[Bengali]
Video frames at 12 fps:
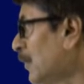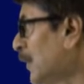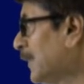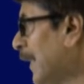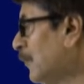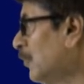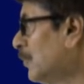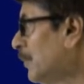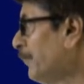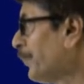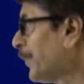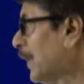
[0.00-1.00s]
না দেখো
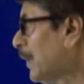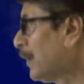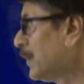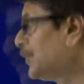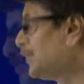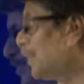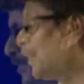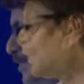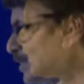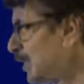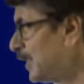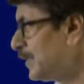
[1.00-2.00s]
যে
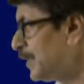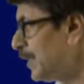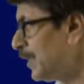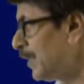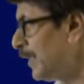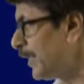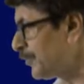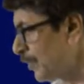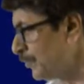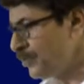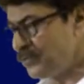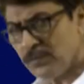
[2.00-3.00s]
ইসিএল থ্রি
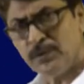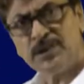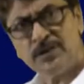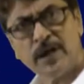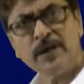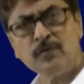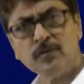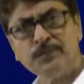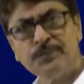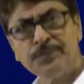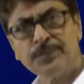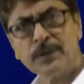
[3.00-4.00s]
ইলেকট্রন উইথড্রয়িং গ্রুপ
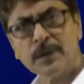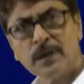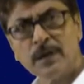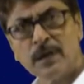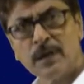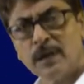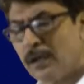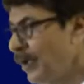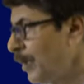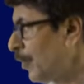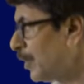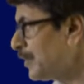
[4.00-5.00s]

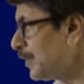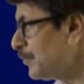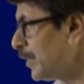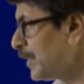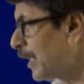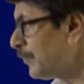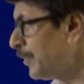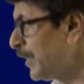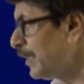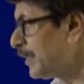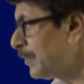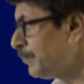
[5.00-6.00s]
অর্থাৎ ওই
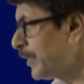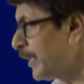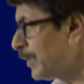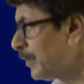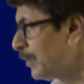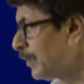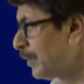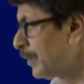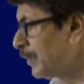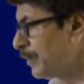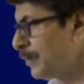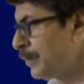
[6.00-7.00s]
কার্বনিল কার্বনে
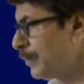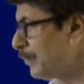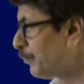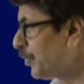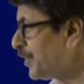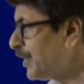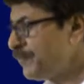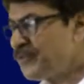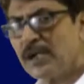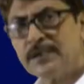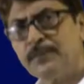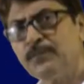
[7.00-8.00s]
পজিটিভ
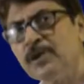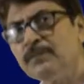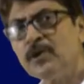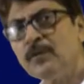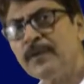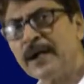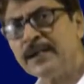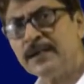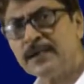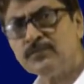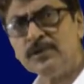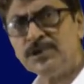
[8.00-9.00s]
চার্জের পরিমাণও
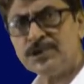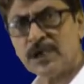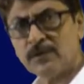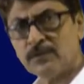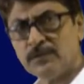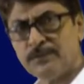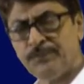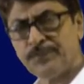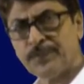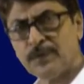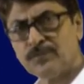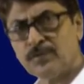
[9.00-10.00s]
বাড়িয়ে তুলছে আরও
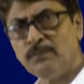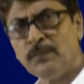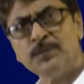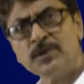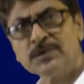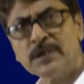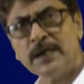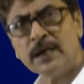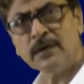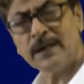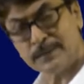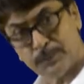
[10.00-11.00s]
সম্ভবত সেই
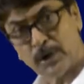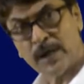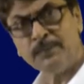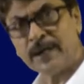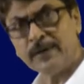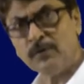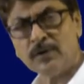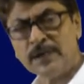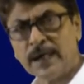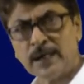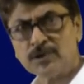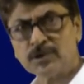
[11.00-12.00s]
কারণে পরে আমরা এগুলো
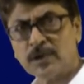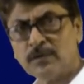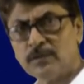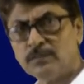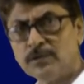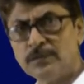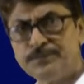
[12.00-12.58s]
নিয়ে আলোচনা করব